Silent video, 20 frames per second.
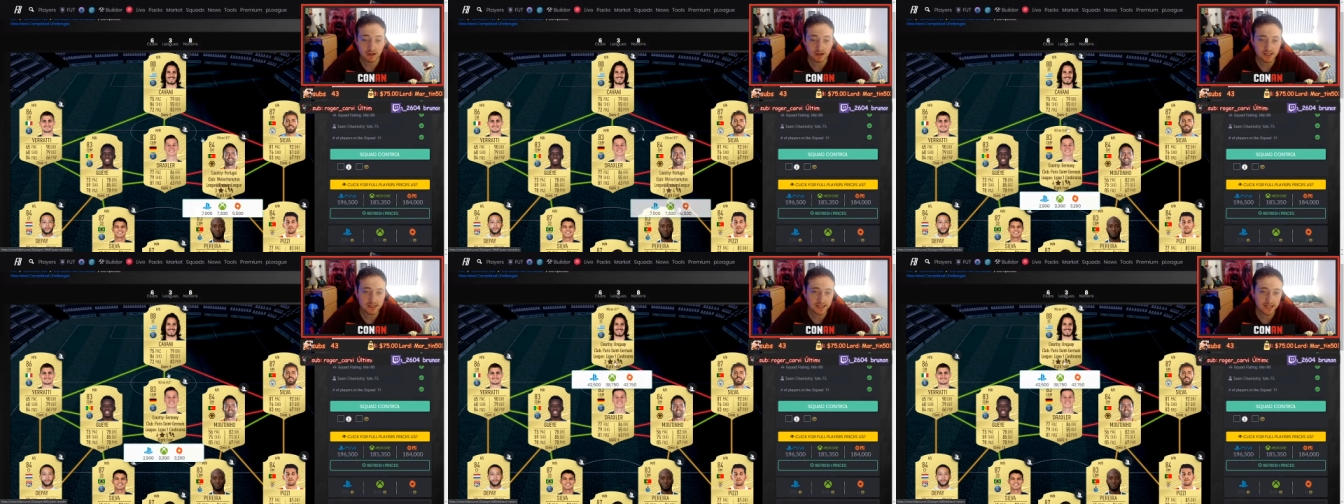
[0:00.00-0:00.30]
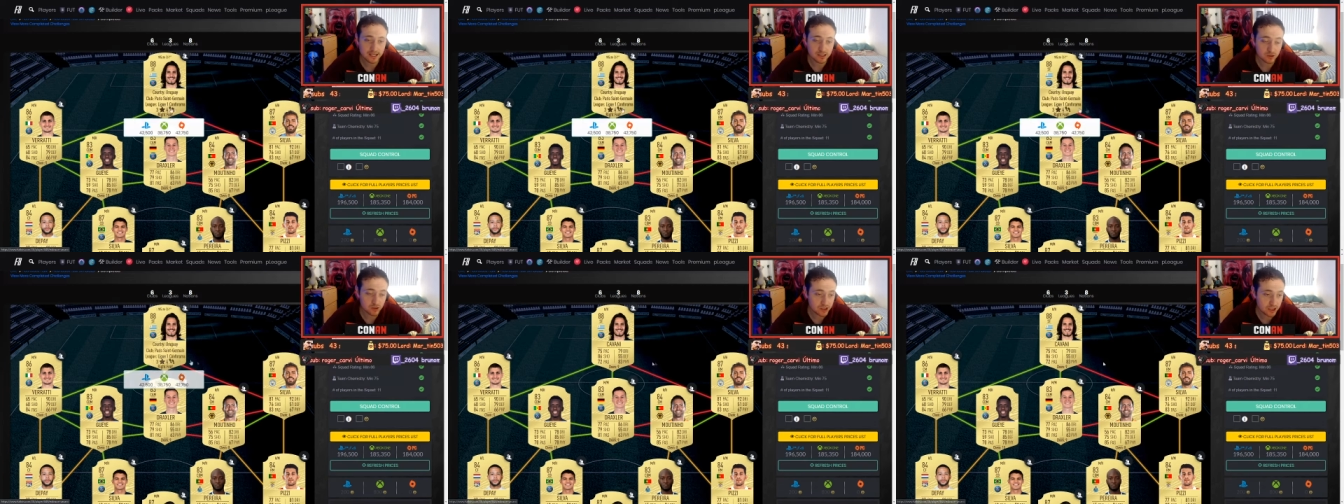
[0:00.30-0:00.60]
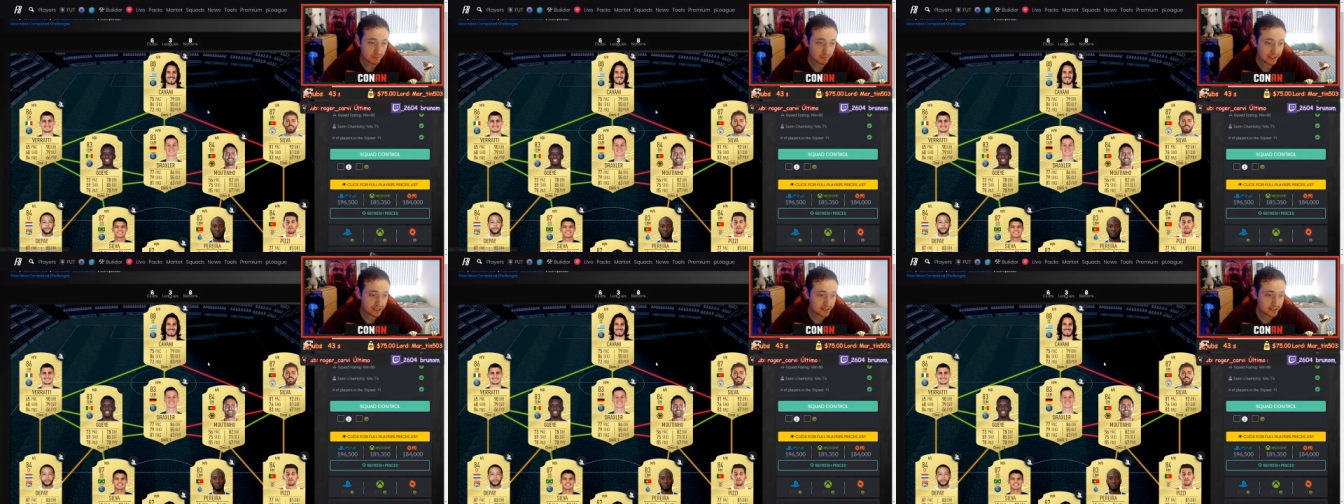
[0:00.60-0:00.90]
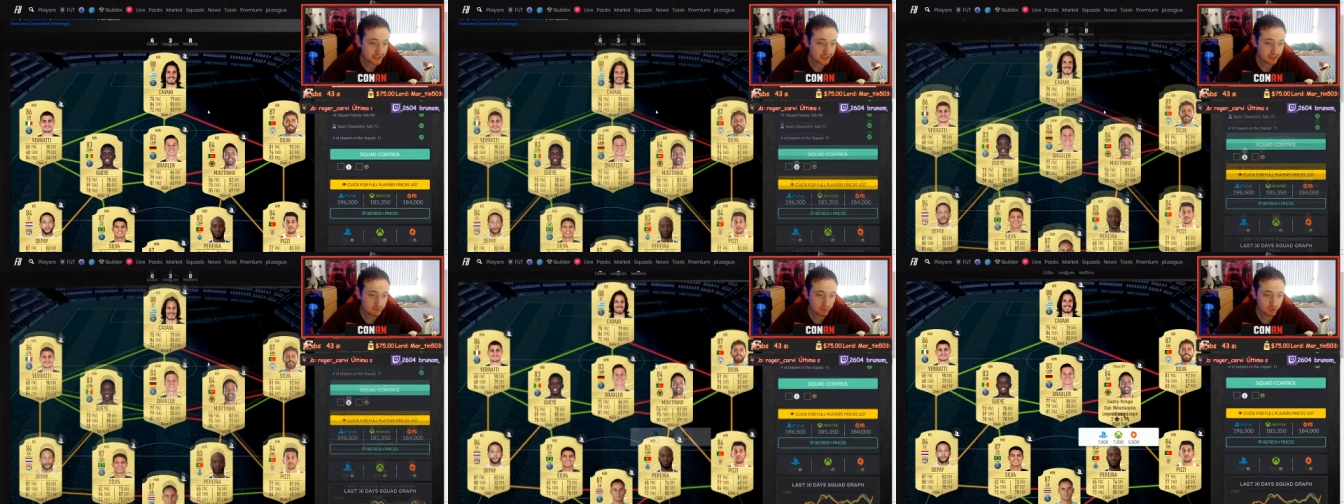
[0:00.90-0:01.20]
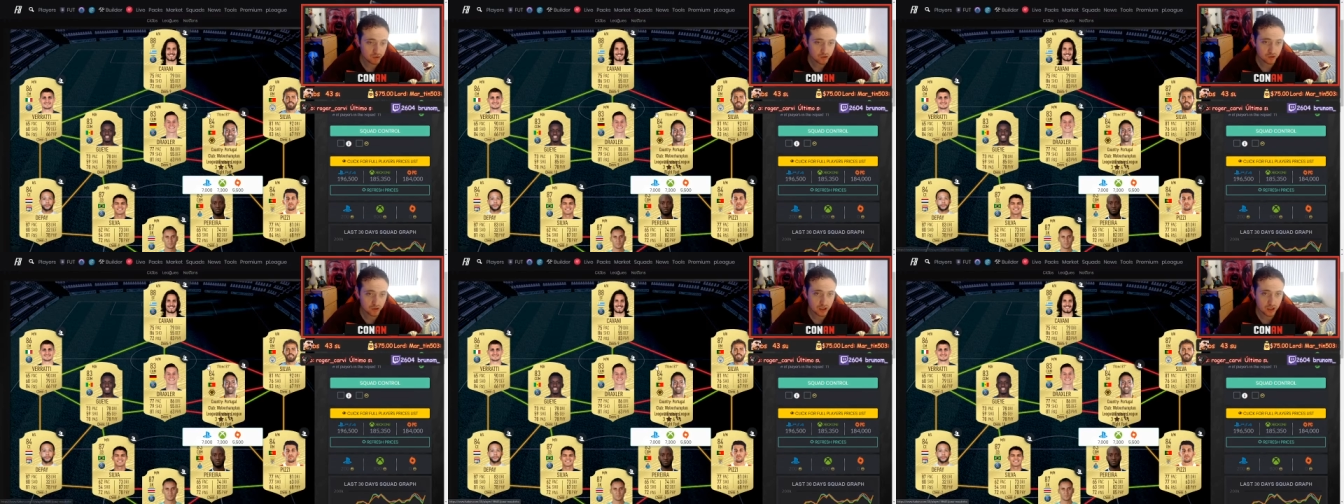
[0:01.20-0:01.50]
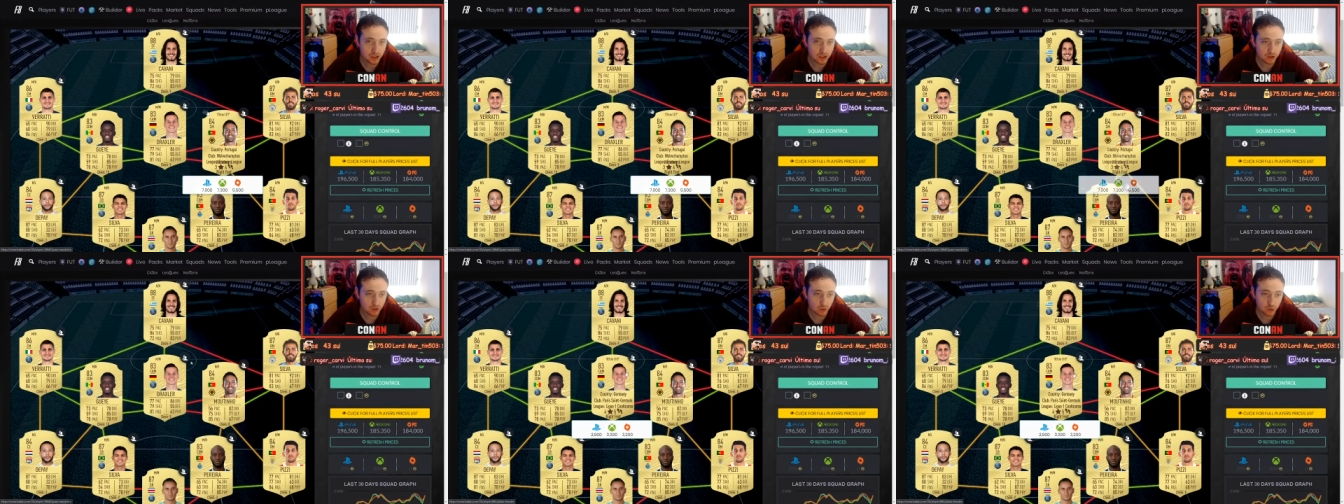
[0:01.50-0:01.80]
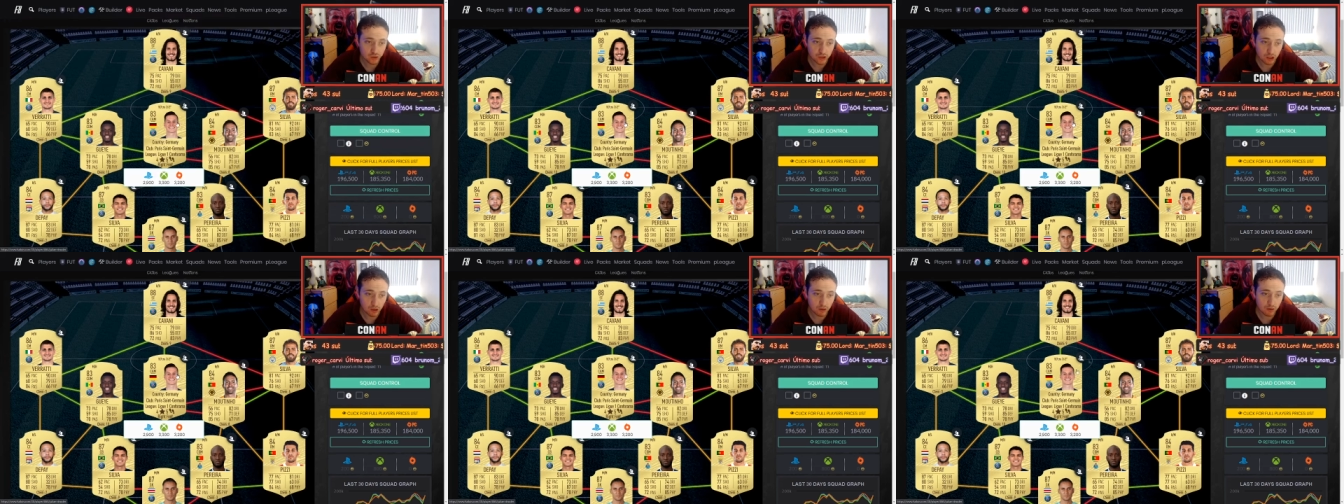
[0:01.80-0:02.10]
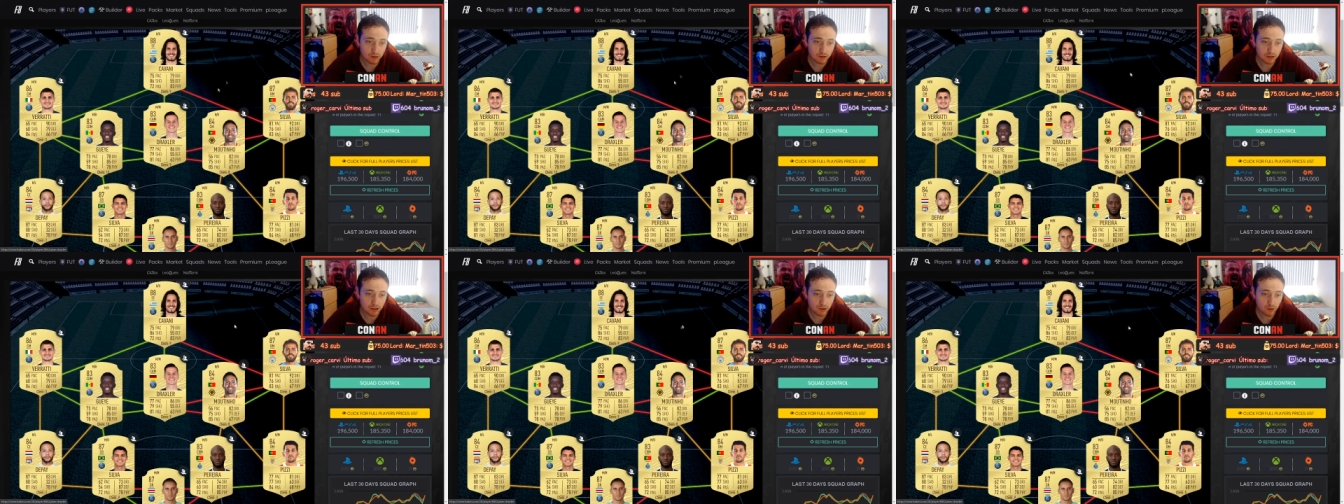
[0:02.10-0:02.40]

En este caso, esta plantilla, pues usaron